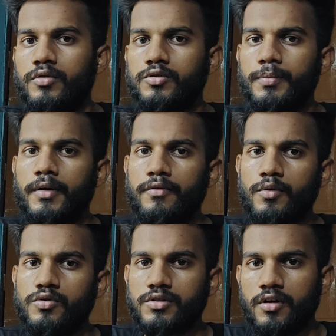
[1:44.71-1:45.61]
उस पर
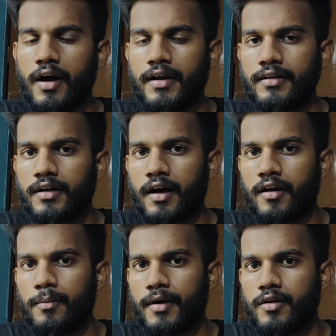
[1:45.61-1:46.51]
व्यूज़ ना आने के
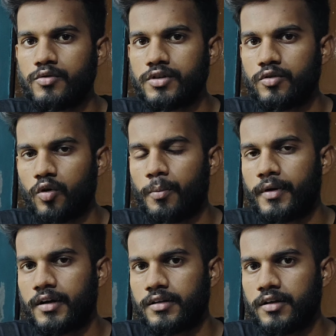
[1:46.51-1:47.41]
कारण मैंने उसे
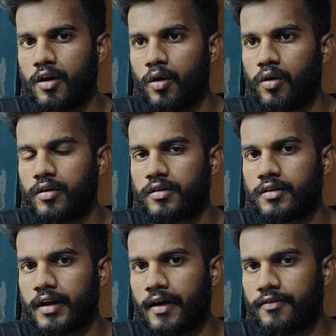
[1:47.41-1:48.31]
ड्रॉप कर दिया और
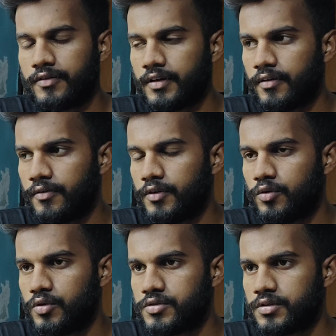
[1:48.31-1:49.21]
क्राफ्ट के
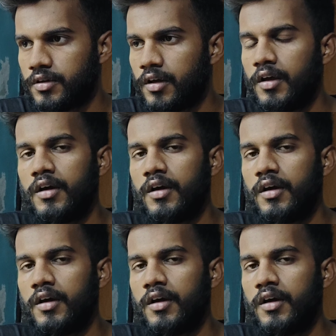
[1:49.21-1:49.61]
वीडियोज़